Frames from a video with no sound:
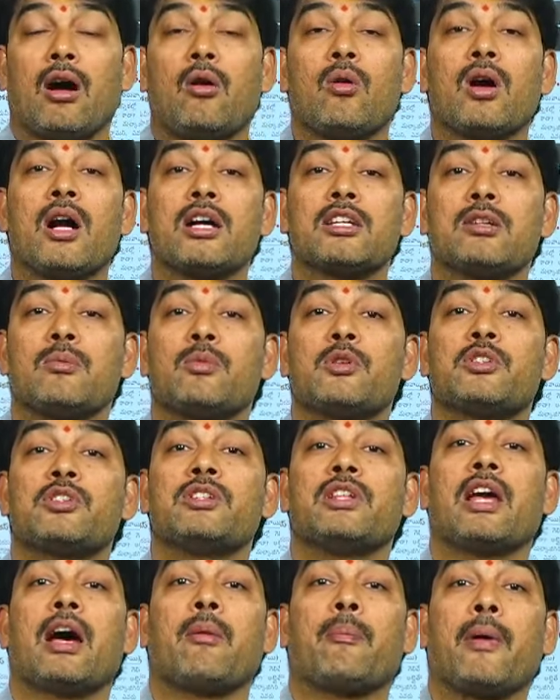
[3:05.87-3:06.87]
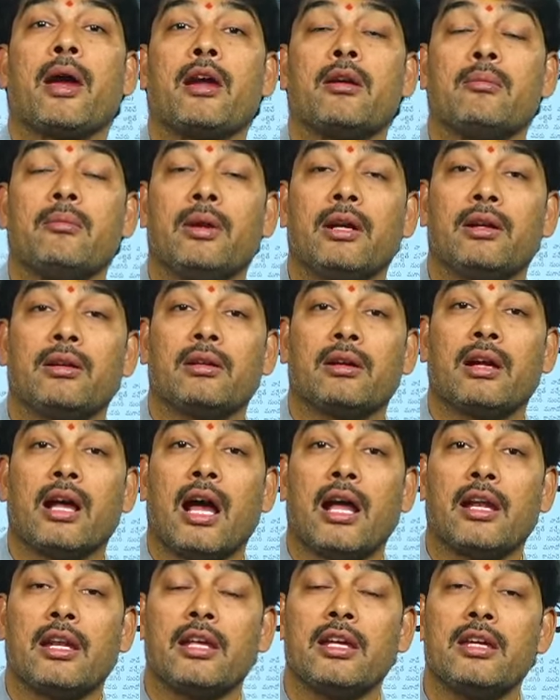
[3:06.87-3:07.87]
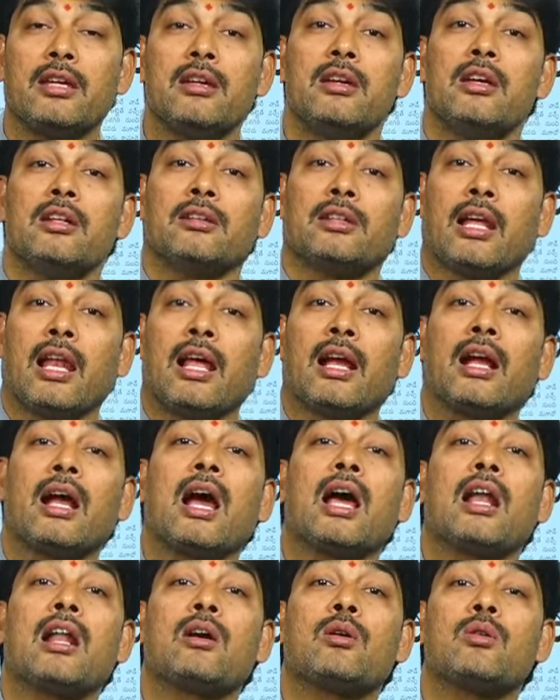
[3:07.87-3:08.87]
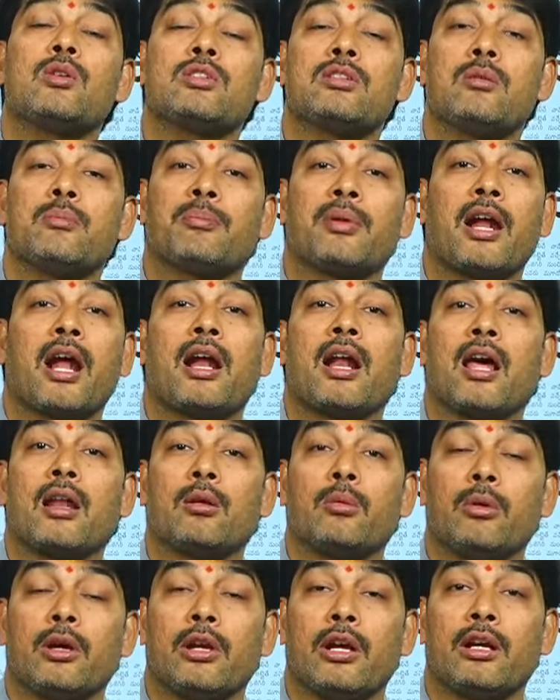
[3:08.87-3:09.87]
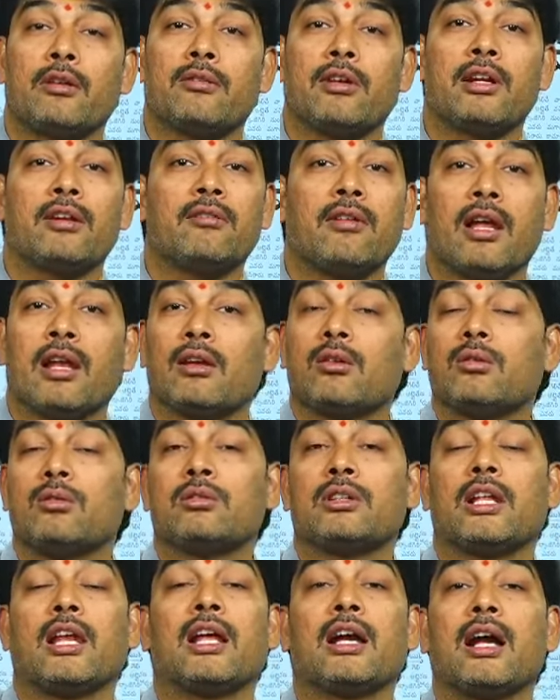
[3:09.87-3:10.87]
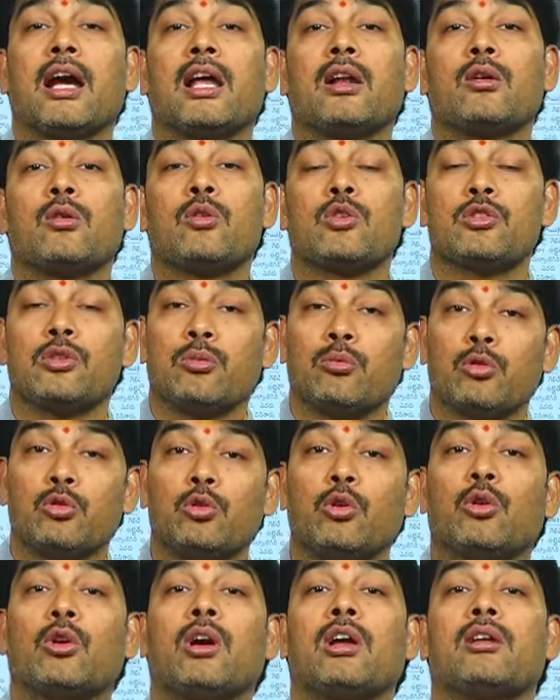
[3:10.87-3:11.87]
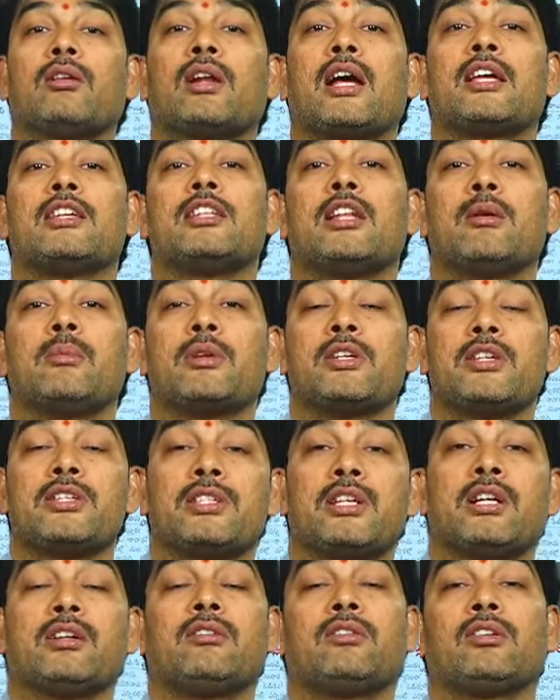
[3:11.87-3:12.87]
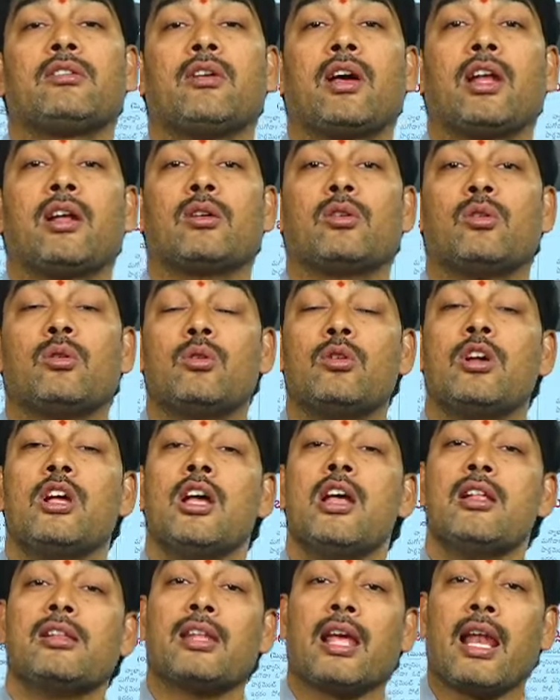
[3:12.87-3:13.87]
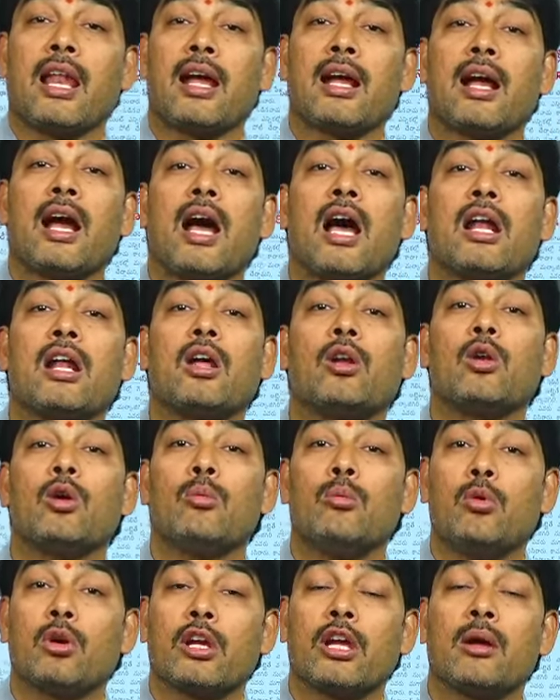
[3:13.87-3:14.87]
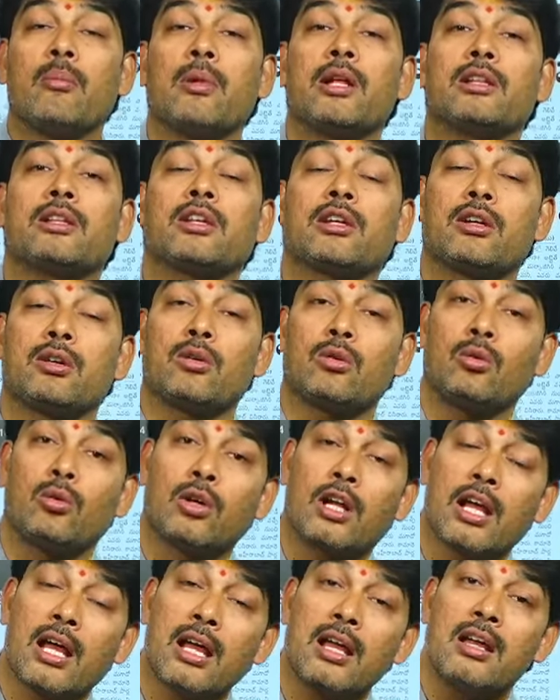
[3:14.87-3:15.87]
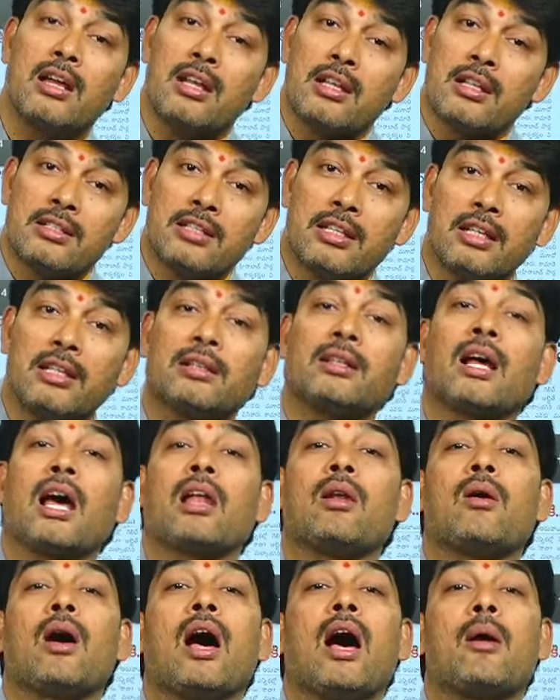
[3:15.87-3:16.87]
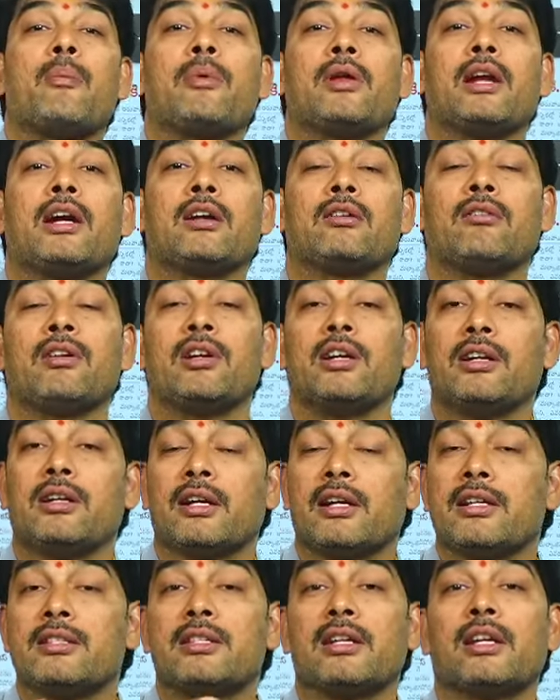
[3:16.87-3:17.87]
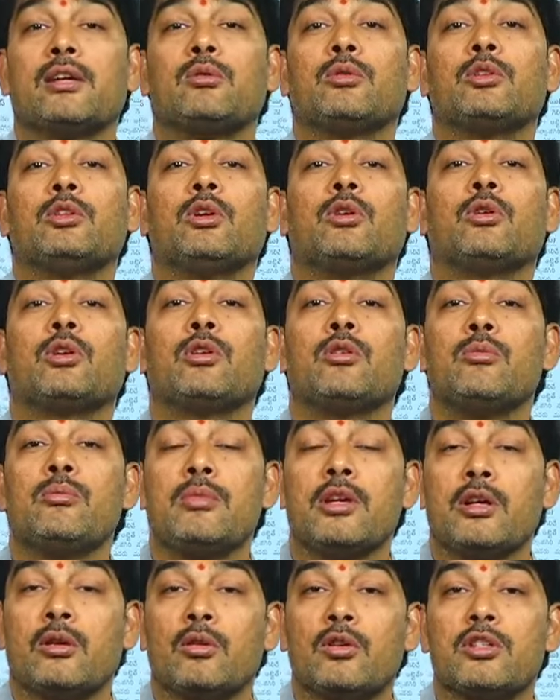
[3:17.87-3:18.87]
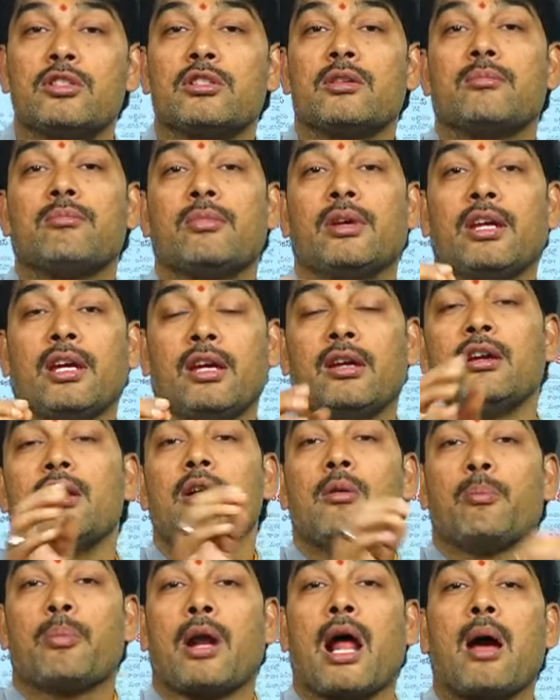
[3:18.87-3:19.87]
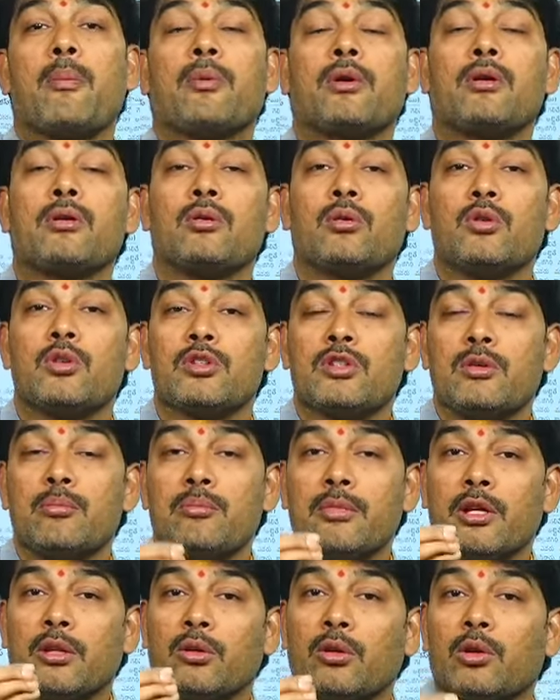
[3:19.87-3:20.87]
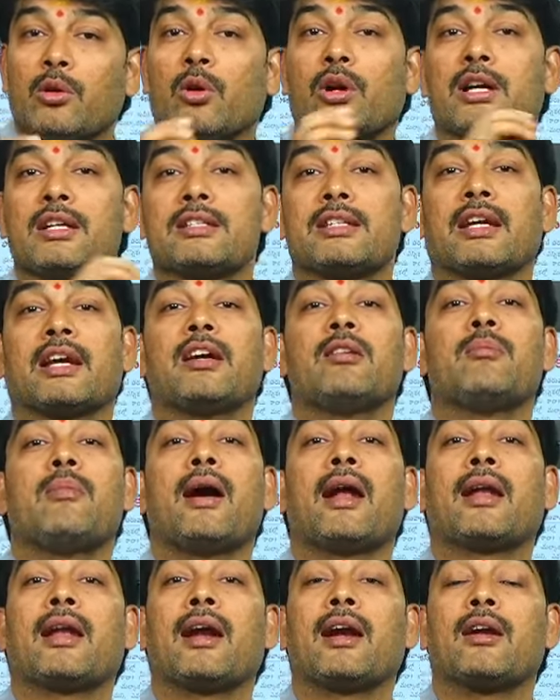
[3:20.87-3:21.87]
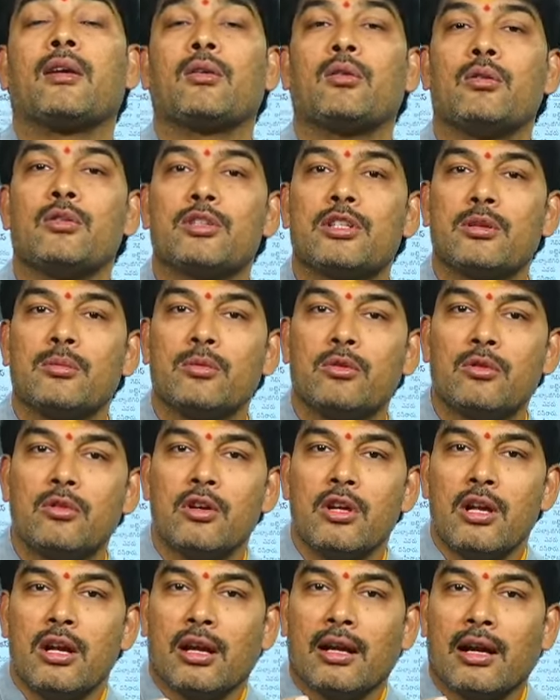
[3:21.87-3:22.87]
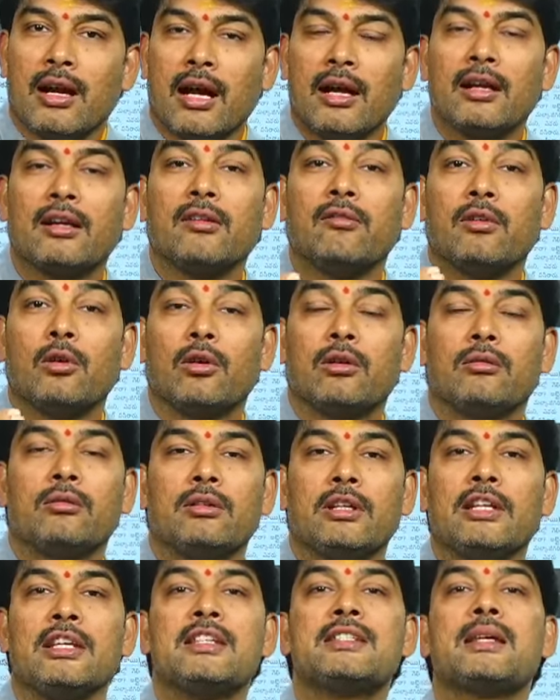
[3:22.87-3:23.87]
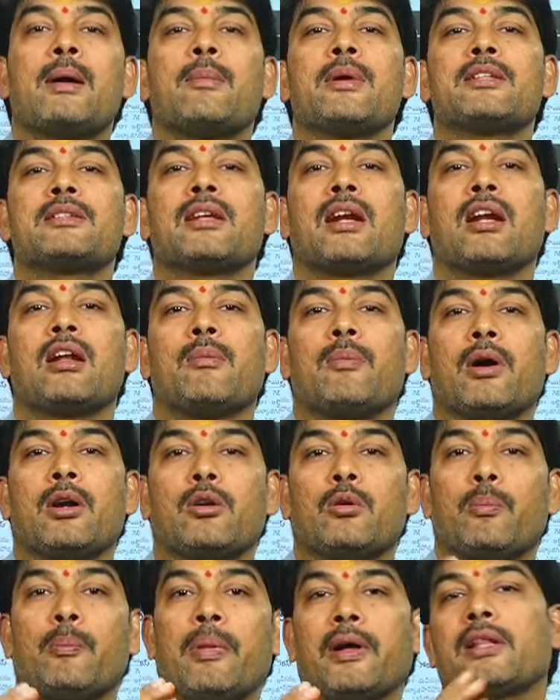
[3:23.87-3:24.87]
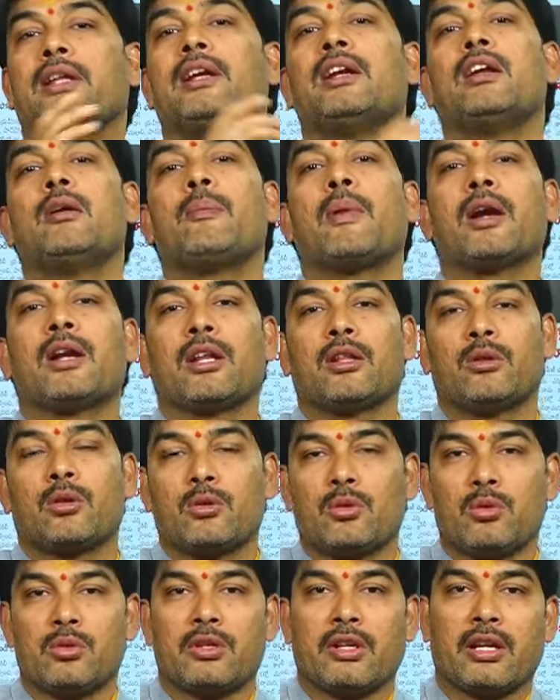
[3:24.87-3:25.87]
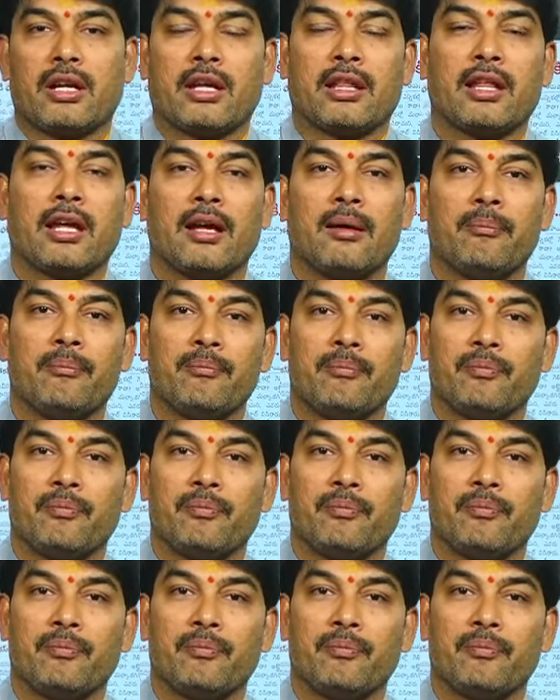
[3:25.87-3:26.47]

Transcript: అవకాశం వచ్చింది అపాయింట్మెంట్ కానీ తెలంగాణ కోసం ప్రాణాలు పోయినటువంటి వాళ్లకు తెలంగాణ కోసం ఉద్యోగాలు రాజీనామా చేసినటువంటి వాళ్లకు తెలంగాణలో ముఖ్యమంత్రికి కూడా జీతాలు ఆపినటువంటి ట్రెజరీ ఉద్యోగులు మీకోసం మీ ప్రాపకం కోసం మీతో ఒక్క సెకండ్ మాట్లాడడం కోసము గంట ఇన్ని సంవత్సరాల పాటు పదేళ్ల పాటు ఎదురు చూసారు కదా